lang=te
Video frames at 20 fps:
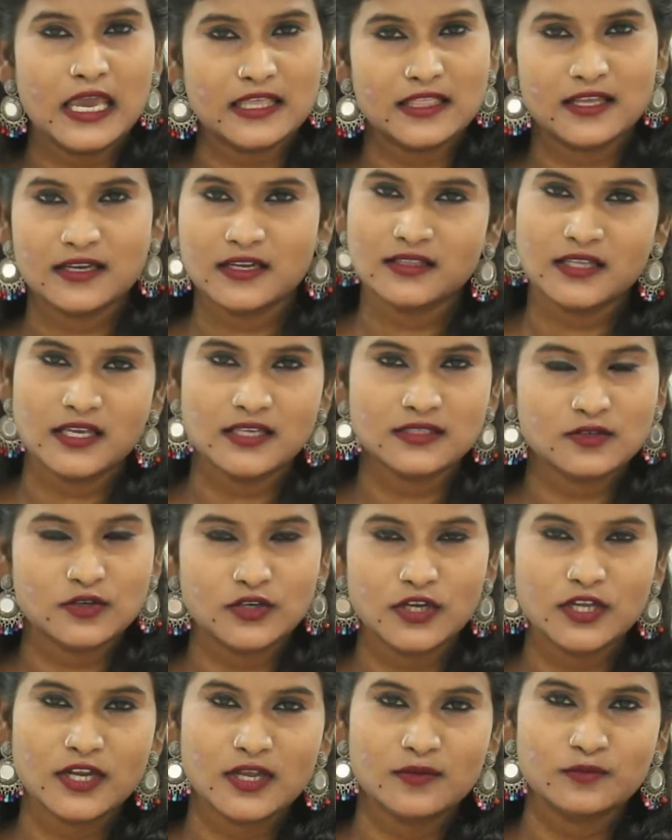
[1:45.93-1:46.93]
ఏదైనా
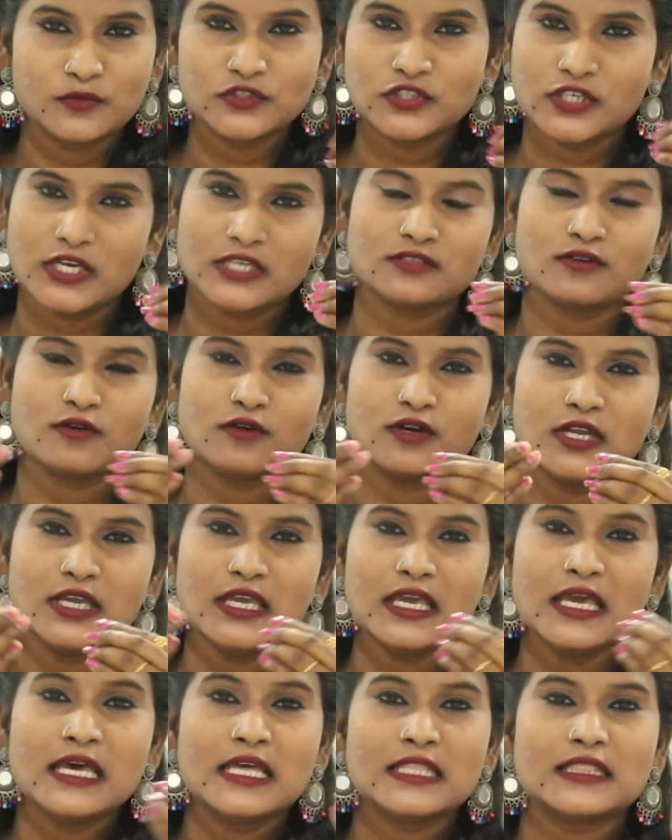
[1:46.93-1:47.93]
తీసుకుని రిమూవ్
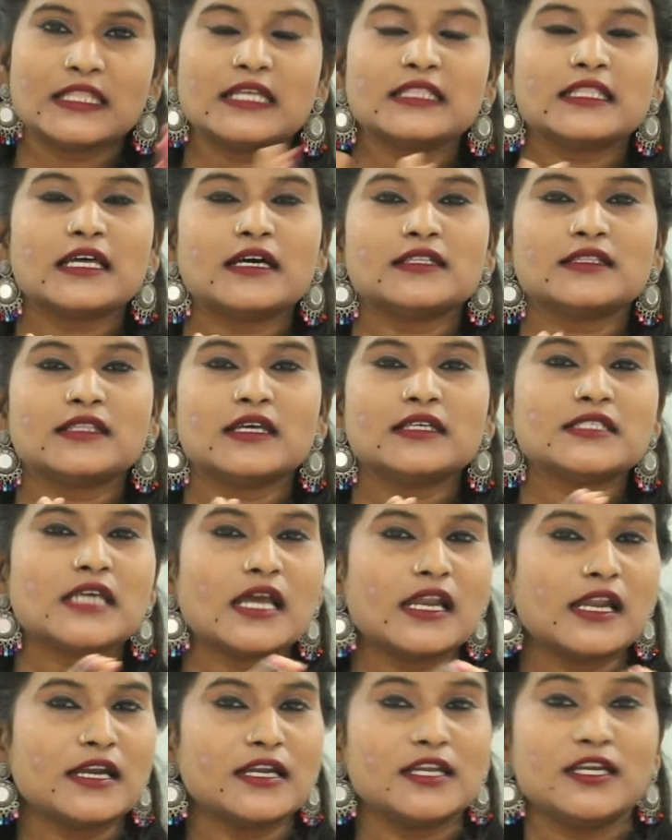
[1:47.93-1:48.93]
చేసుకొని దాని తర్వాత
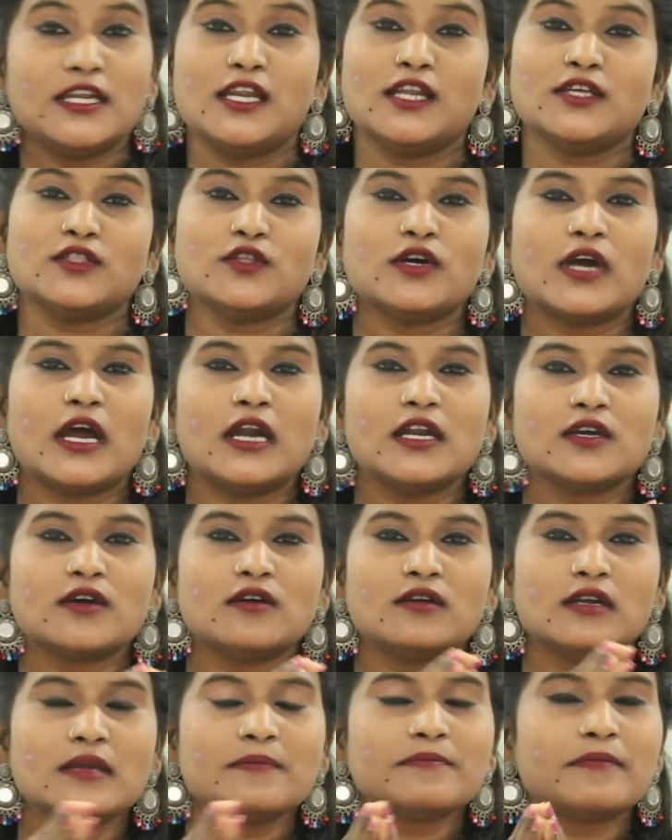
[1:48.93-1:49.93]
చల్లని నీళ్ళతో
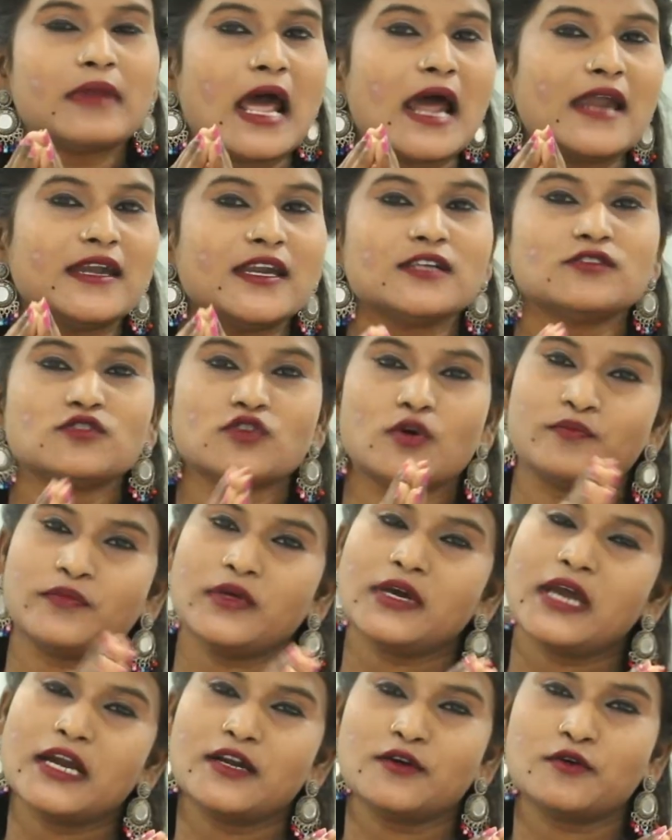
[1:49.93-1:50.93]
కడుక్కొని బ్రాండెడ్ సోప్
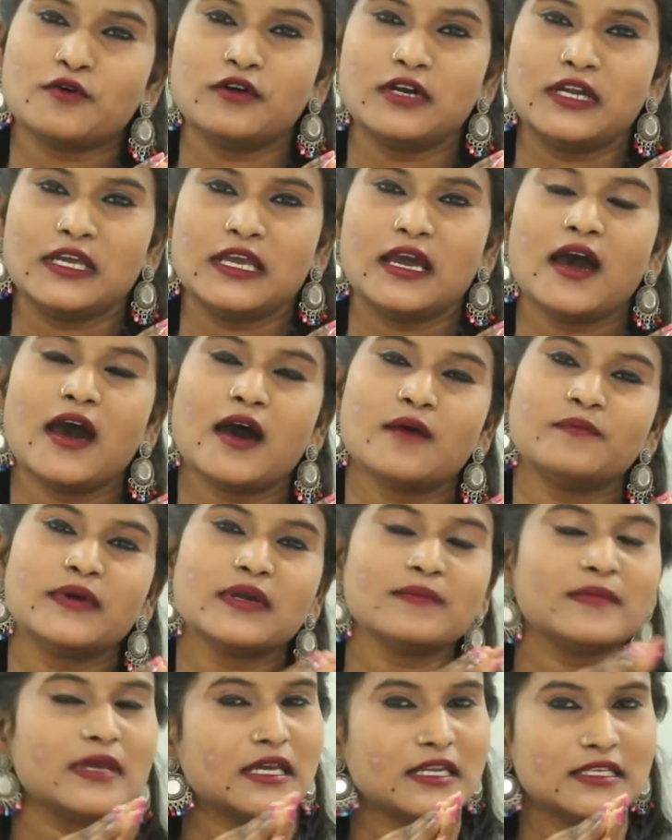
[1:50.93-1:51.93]
సోప్తో కడుక్కోండి
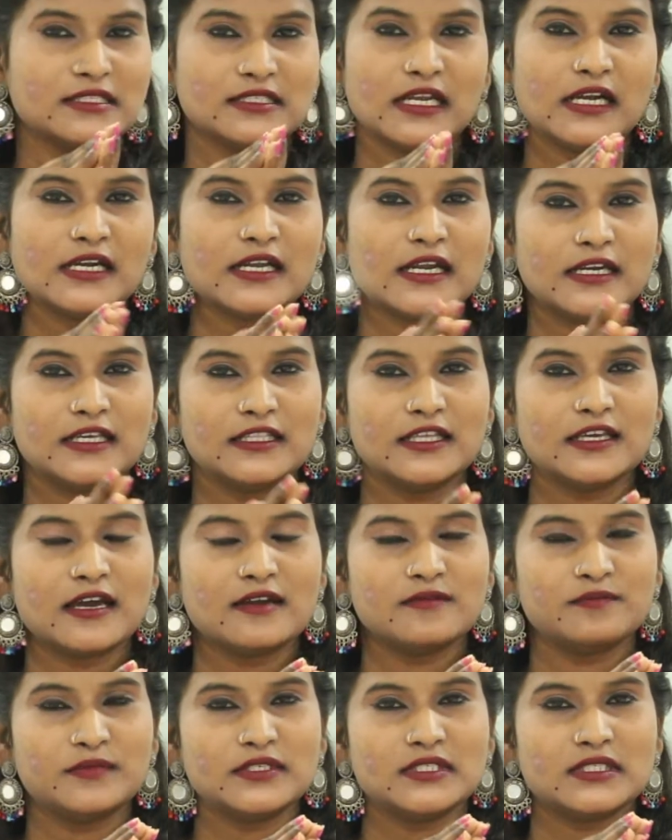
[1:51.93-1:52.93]
అప్పుడు మీకు రిజల్ట్ అనేది
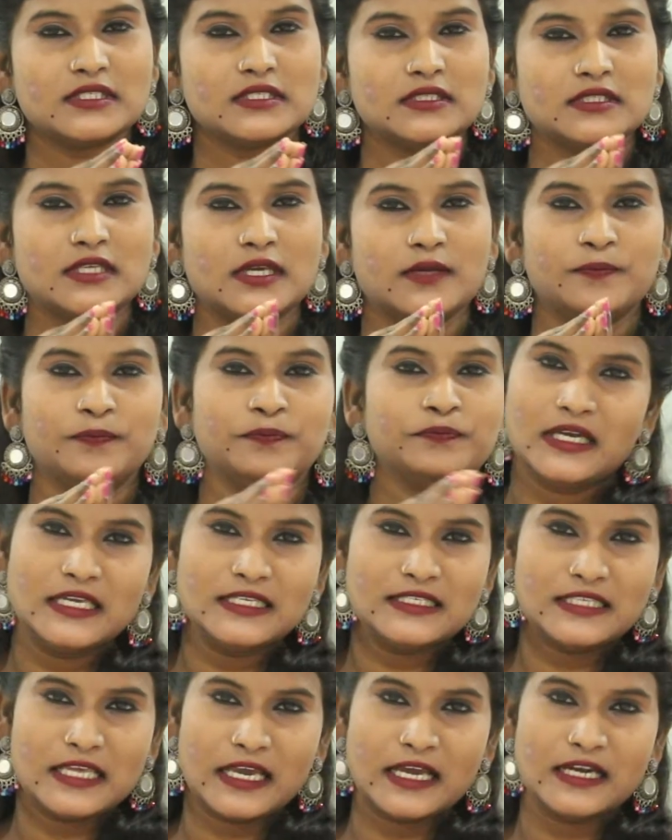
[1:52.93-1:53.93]
కనిపిస్తుంది
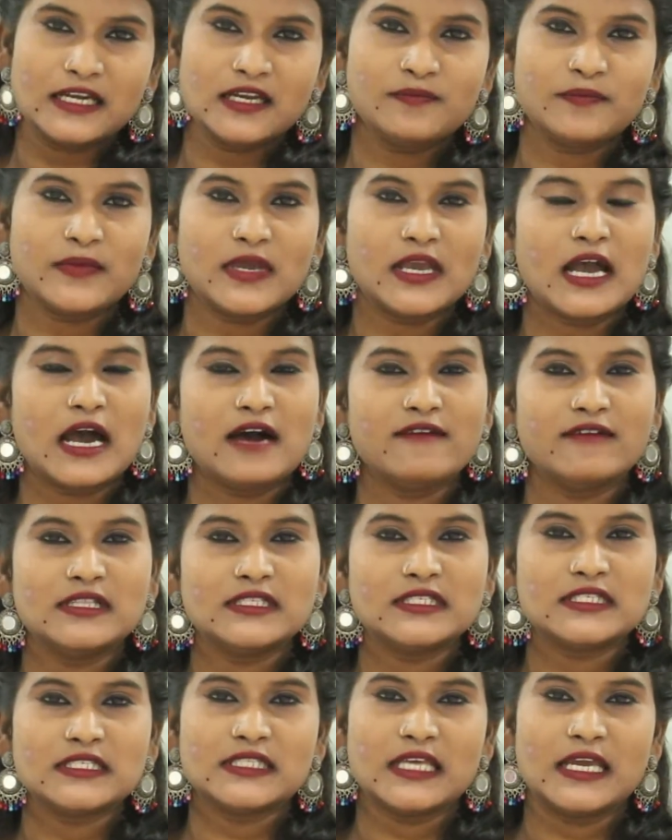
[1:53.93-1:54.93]
ఈ సెకండ్ టిప్కి
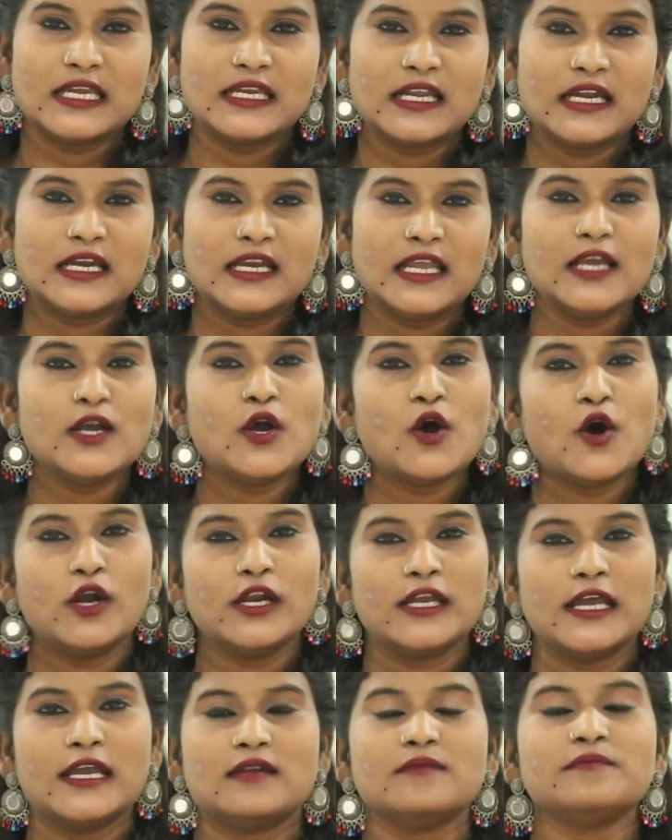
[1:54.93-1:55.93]
కావాల్సింది ఏంటంటే
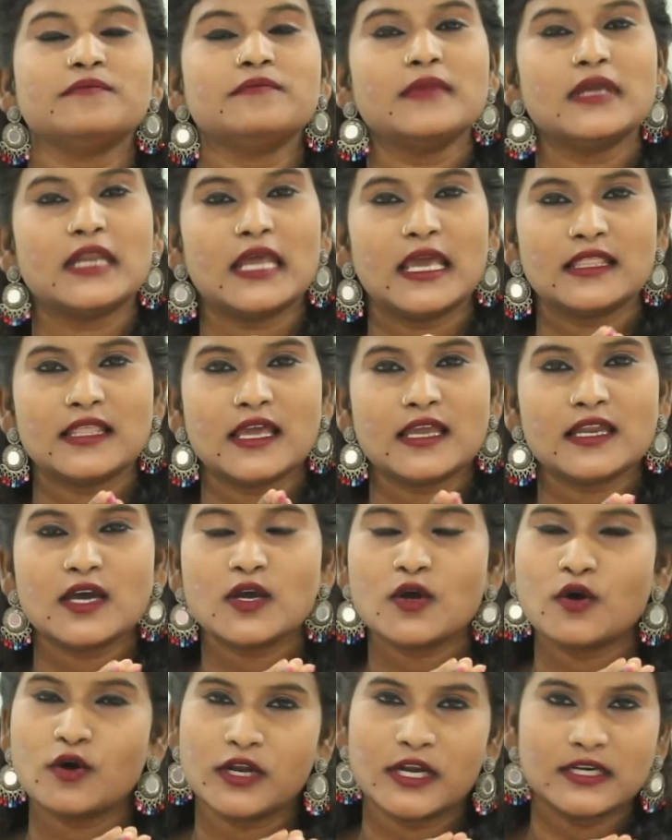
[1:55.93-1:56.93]
కోల్గేట్ మీరు
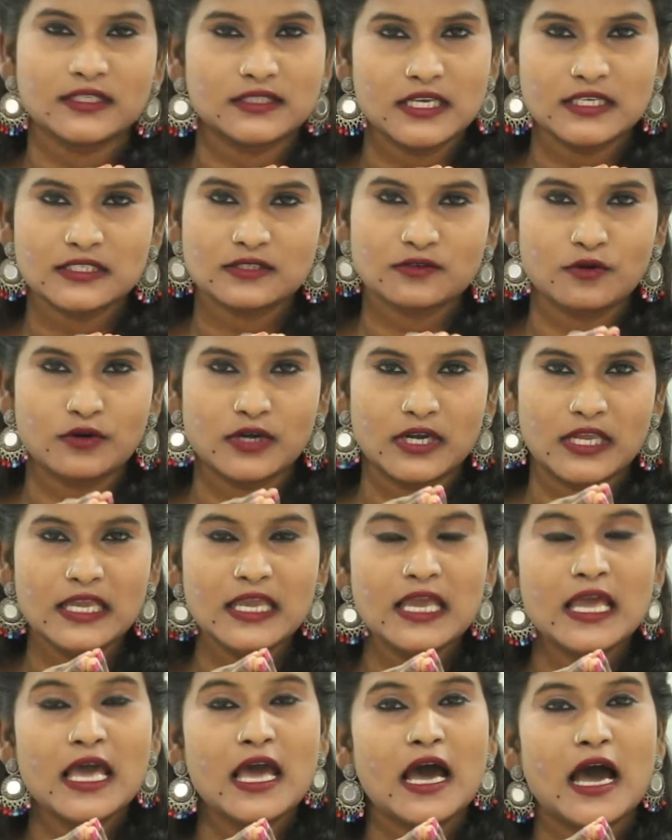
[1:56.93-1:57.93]
ఏదైనా కోల్గేట్ తీసుకోండి
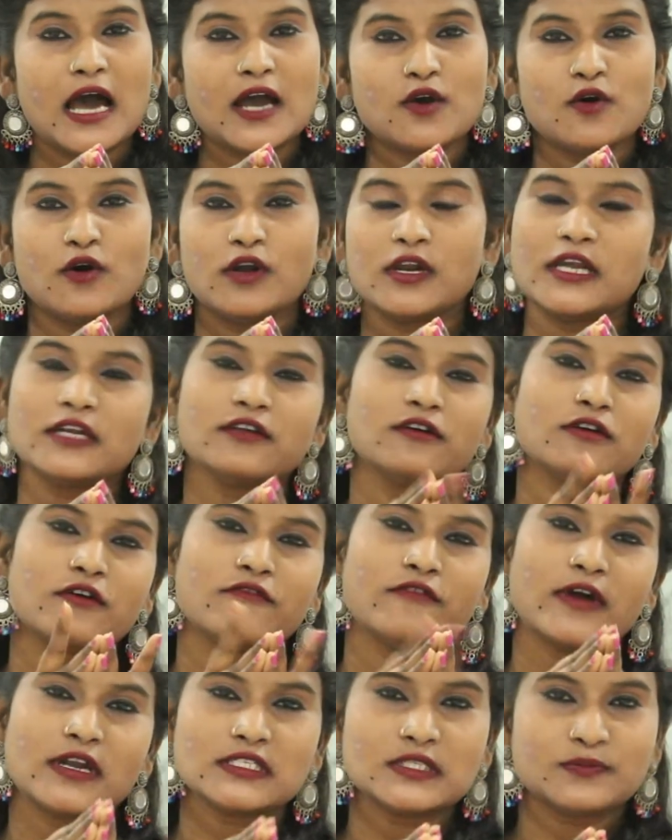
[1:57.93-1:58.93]
ఆ కోల్గేట్
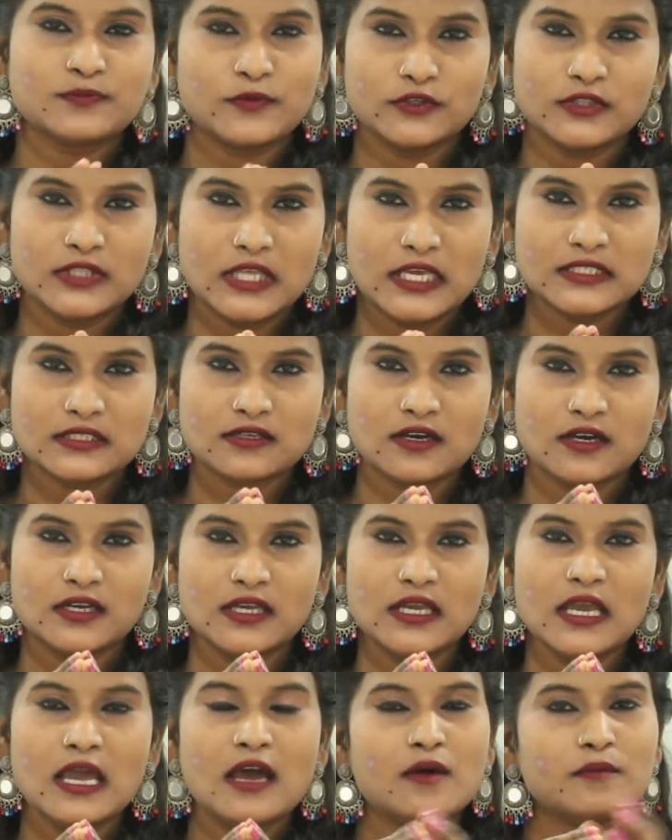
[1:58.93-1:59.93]
ఒక వన్ స్పూన్
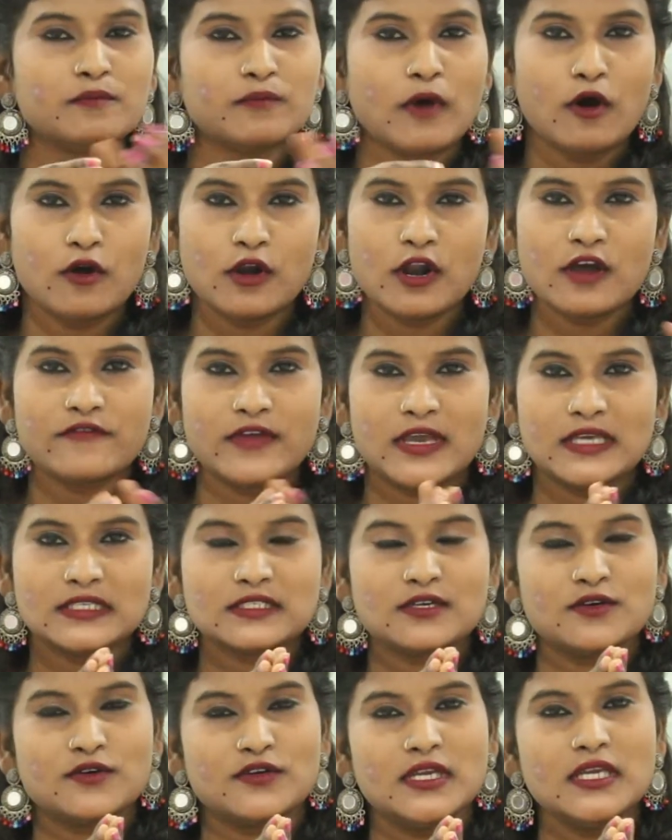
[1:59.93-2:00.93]
తీసుకొని బౌల్లో
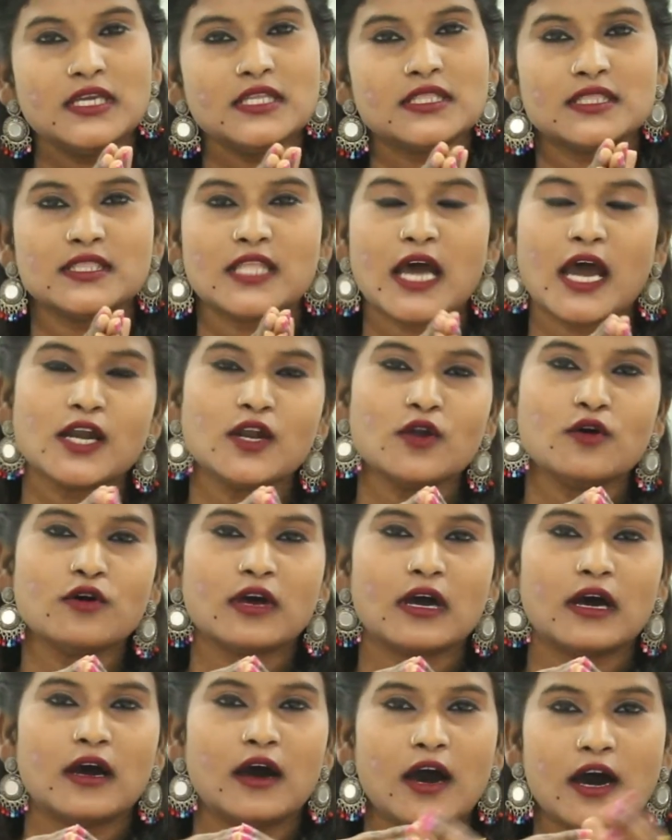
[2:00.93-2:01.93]
వేసుకొని దాంట్లో
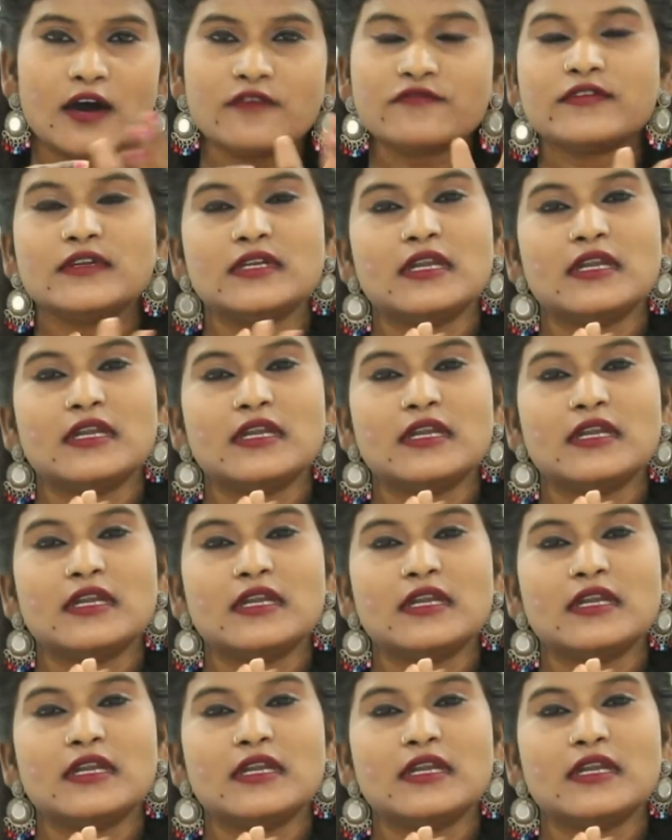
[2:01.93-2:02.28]
ఒక హాఫ్